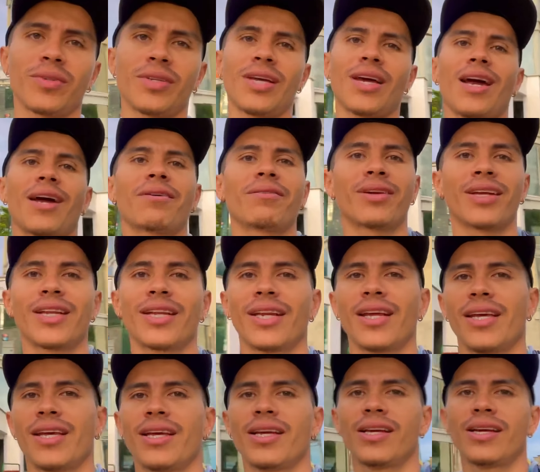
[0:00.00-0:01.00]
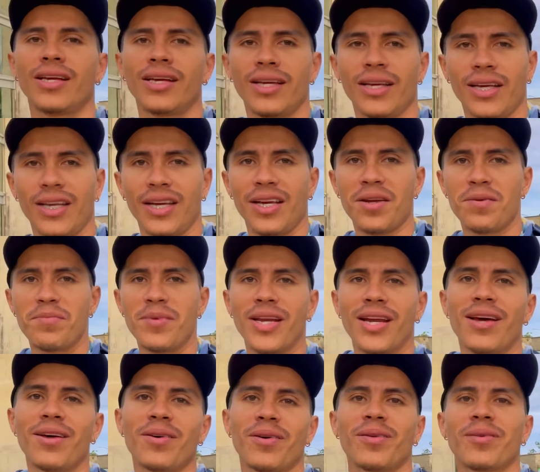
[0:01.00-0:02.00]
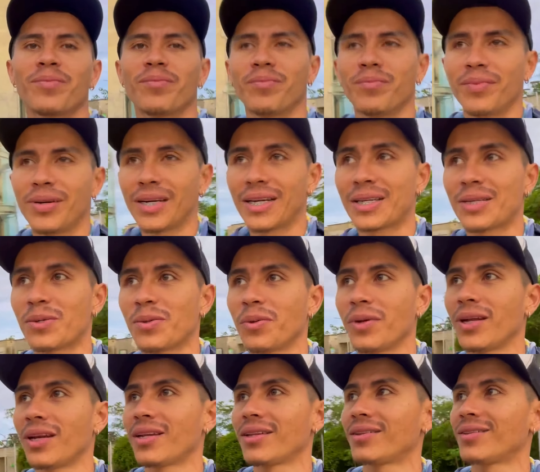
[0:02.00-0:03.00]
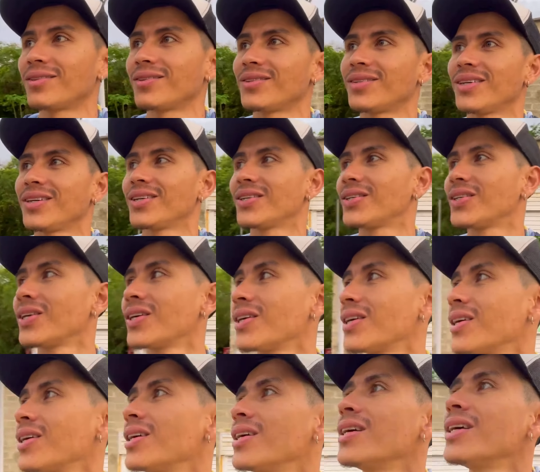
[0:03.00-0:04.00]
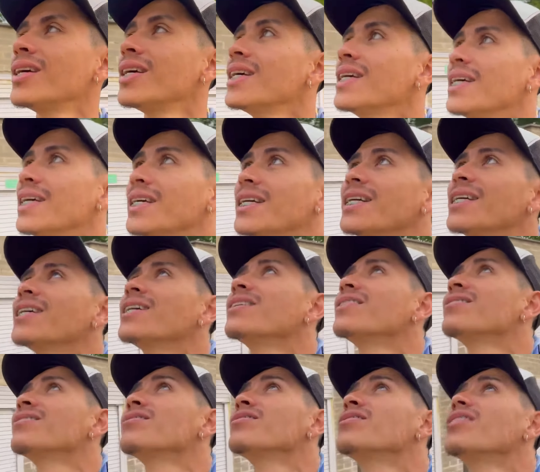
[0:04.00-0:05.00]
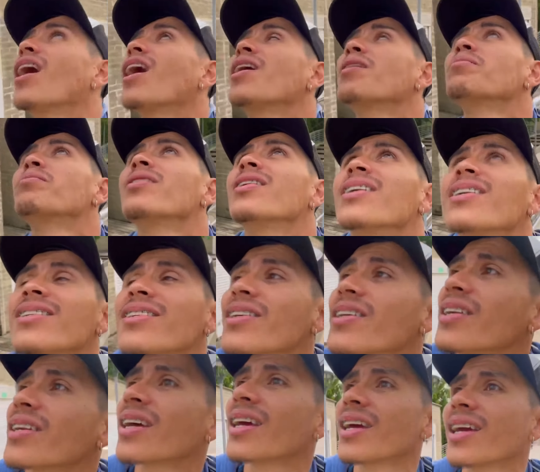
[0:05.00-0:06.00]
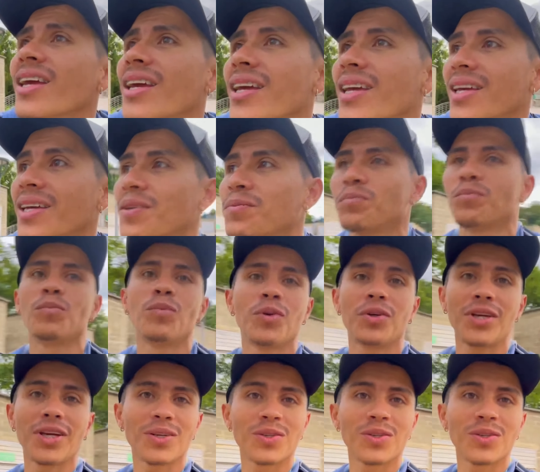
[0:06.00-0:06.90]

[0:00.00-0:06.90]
ya abre el mirador para subir. Entonces, ya se puede decir que voy a